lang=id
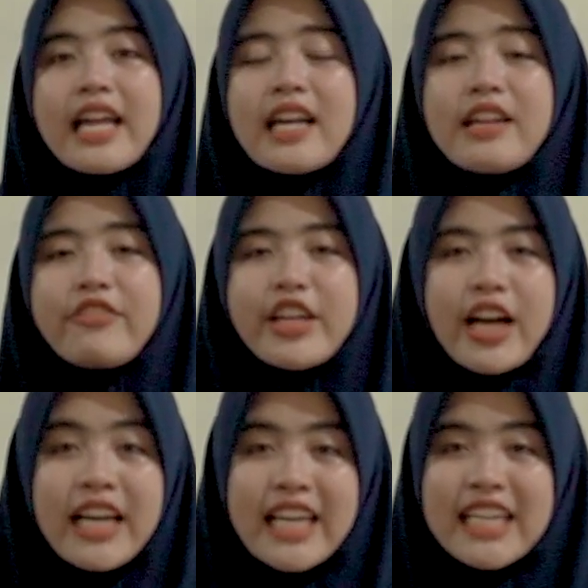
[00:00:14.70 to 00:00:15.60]
Nah di
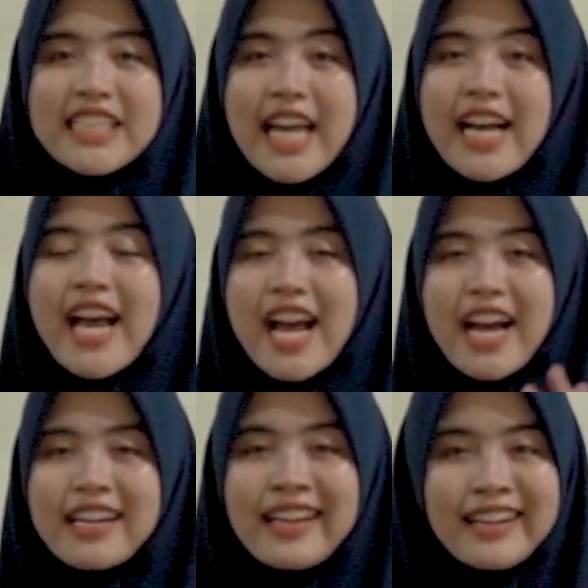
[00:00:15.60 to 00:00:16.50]
video kali ini saya nggak
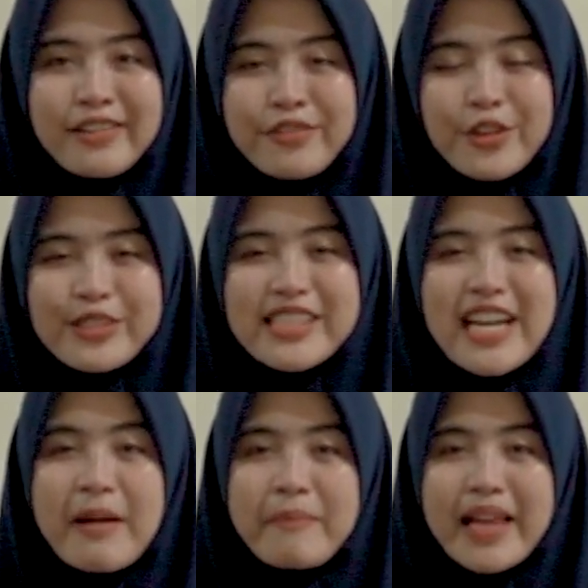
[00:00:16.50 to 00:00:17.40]
akan nge-review
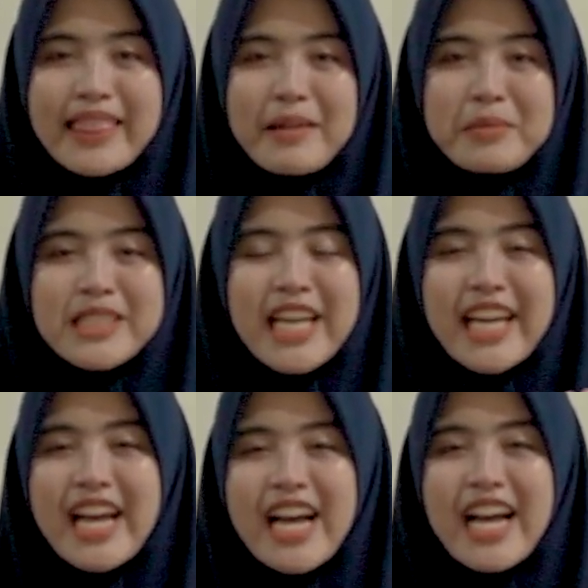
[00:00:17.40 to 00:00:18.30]
senapan tapi
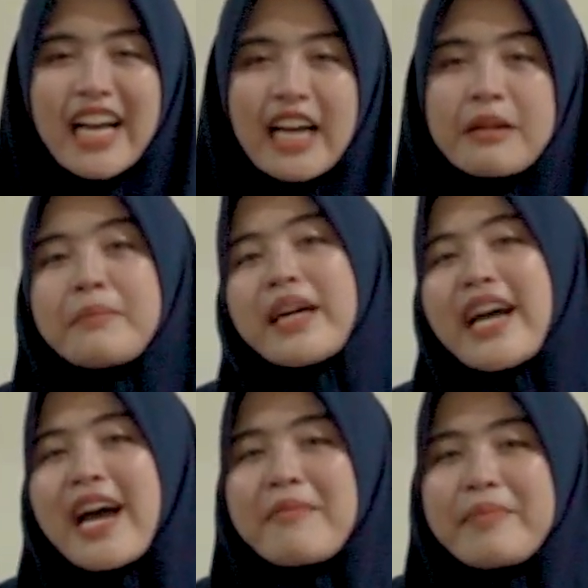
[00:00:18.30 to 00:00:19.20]
saya akan
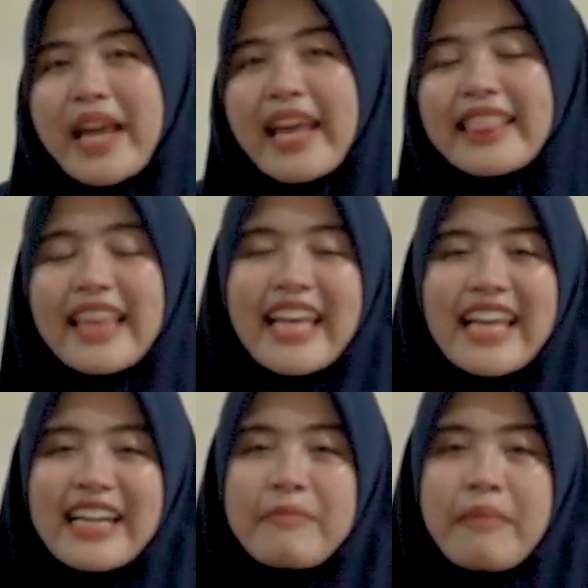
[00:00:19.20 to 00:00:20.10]
mengupdate
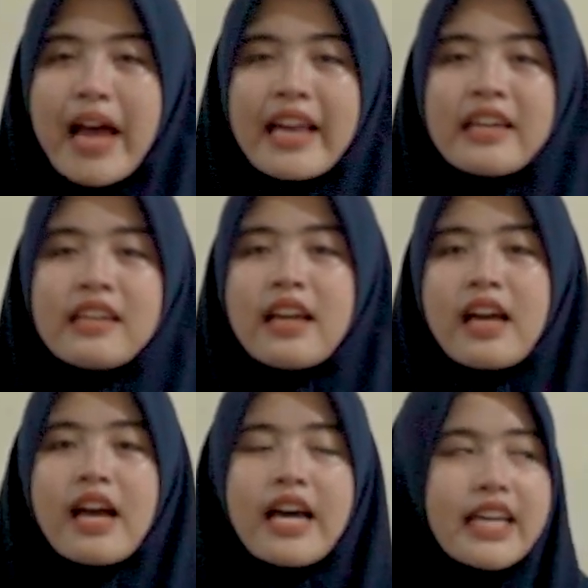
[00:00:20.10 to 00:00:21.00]
kiriman
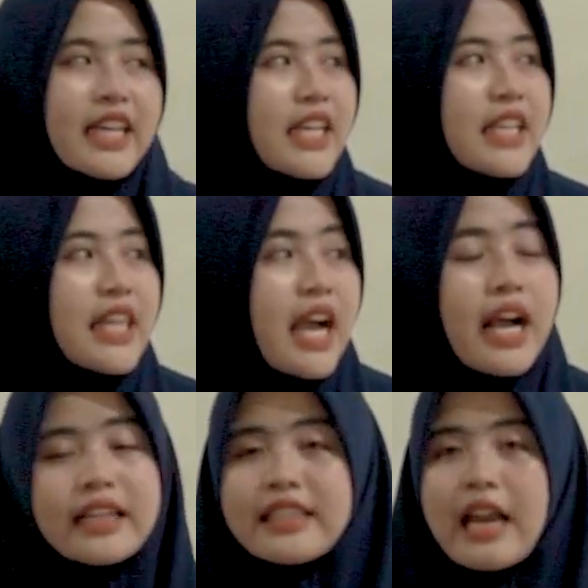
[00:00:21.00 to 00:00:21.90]
hari ini
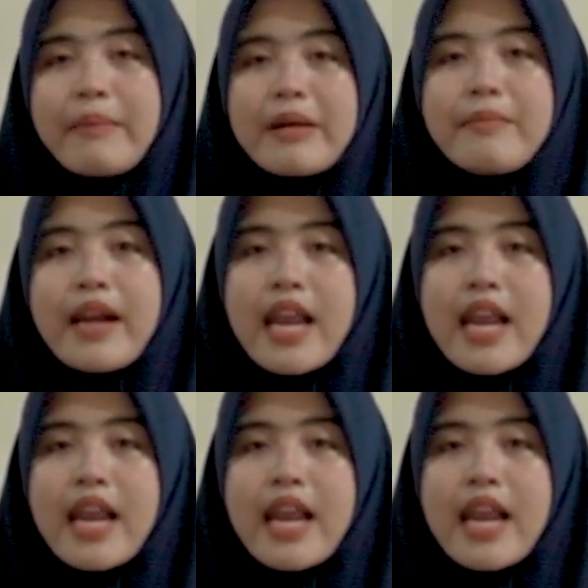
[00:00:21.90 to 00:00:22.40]
tanggal 18 uh,